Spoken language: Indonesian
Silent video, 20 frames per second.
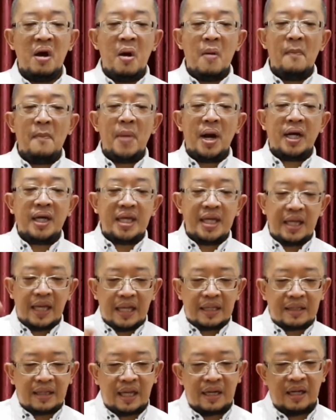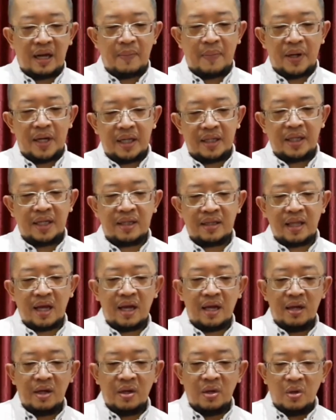mengingatkan kepada
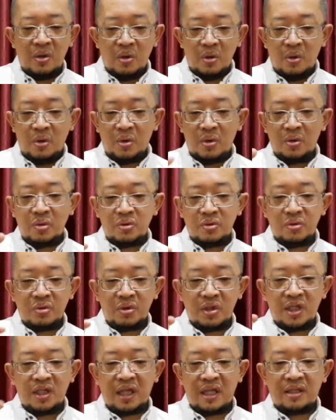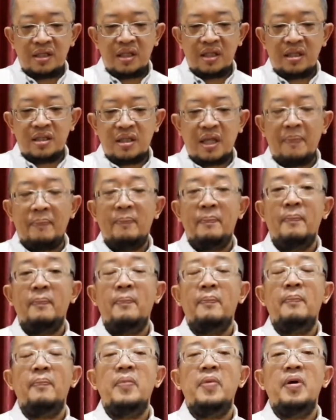kita untuk kita tetap
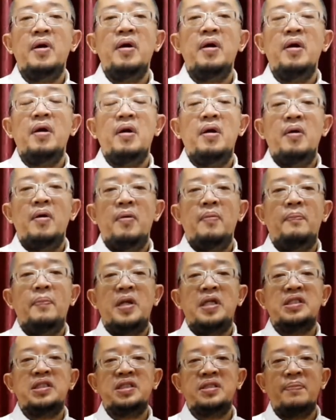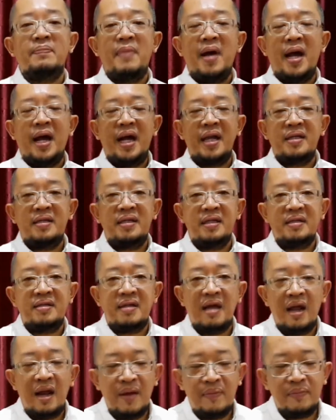bersemangat di
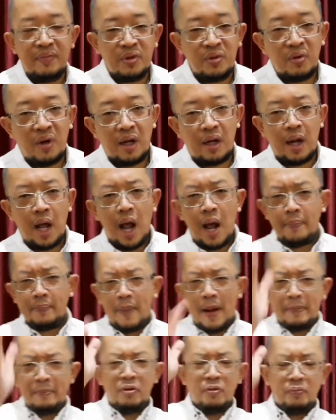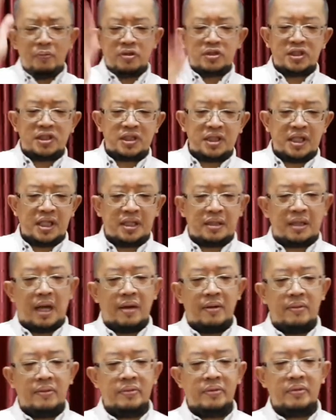dalam Tuhan. Apapun posisi kita.
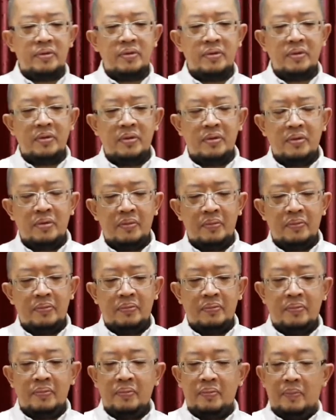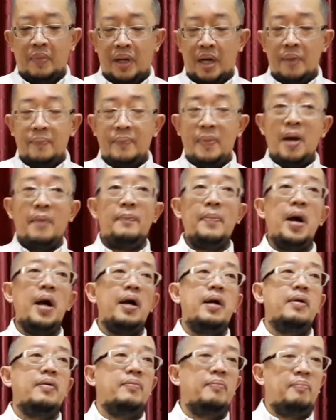Para
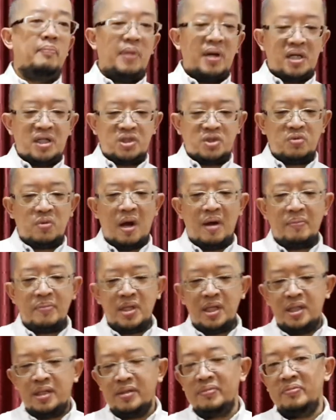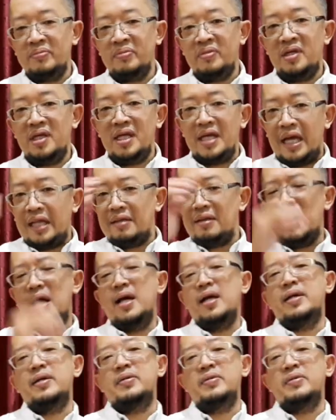bapak, para suami, ingatlah